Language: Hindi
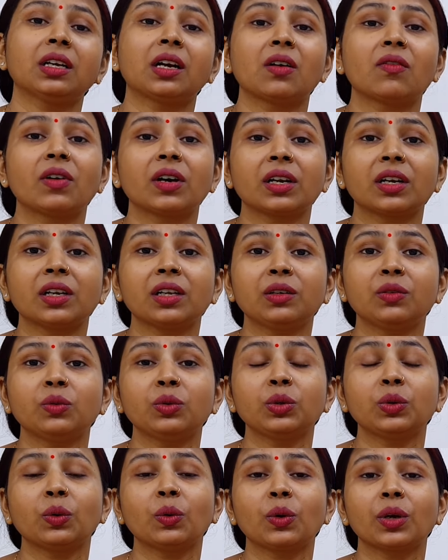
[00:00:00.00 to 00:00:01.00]
रिकवर नहीं
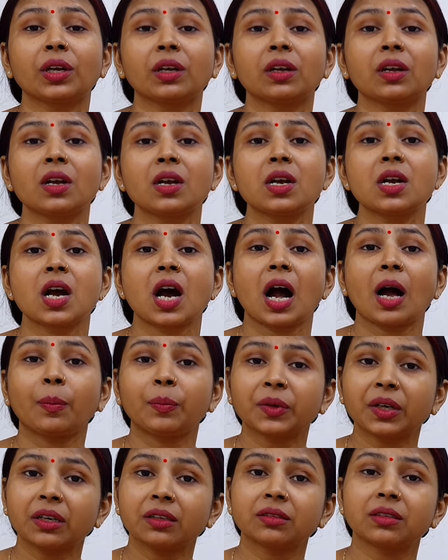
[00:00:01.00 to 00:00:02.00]
हुई होगी
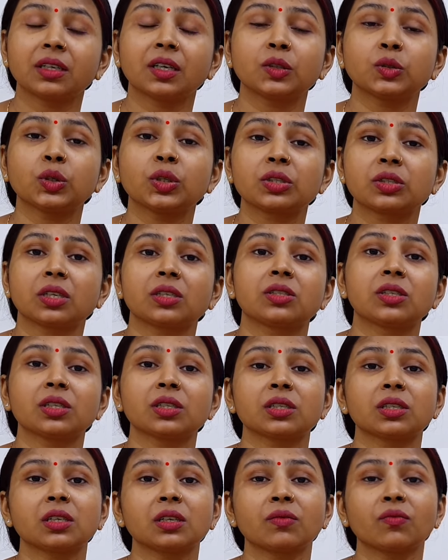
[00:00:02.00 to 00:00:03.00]
आपके अंदर के जो
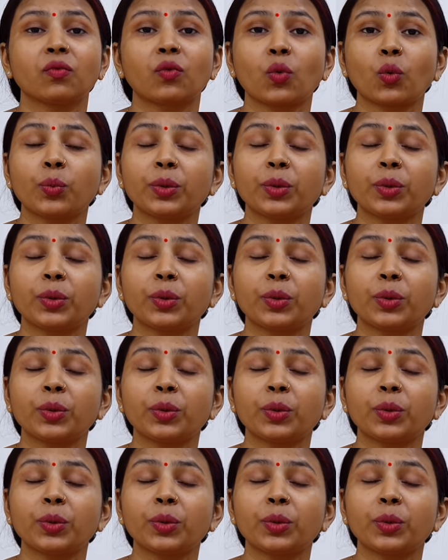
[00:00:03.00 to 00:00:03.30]
स्टिचेस हैं वो